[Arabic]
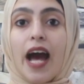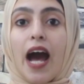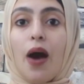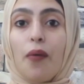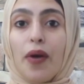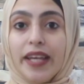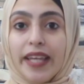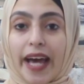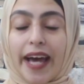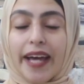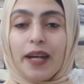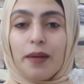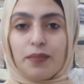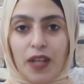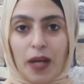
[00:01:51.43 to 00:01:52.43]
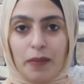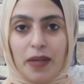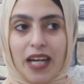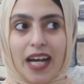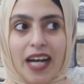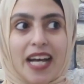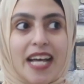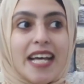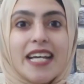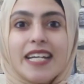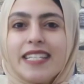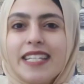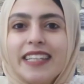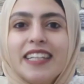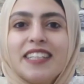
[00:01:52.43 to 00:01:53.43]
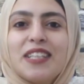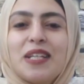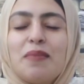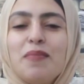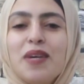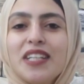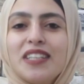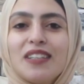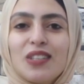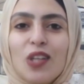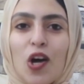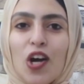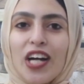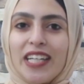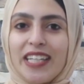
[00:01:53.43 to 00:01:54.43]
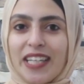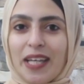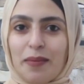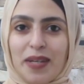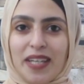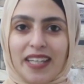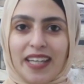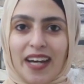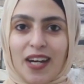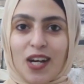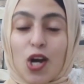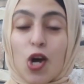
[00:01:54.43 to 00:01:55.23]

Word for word: أو أي حاجة بتعملها زادت كمية الطاقة الإيجابية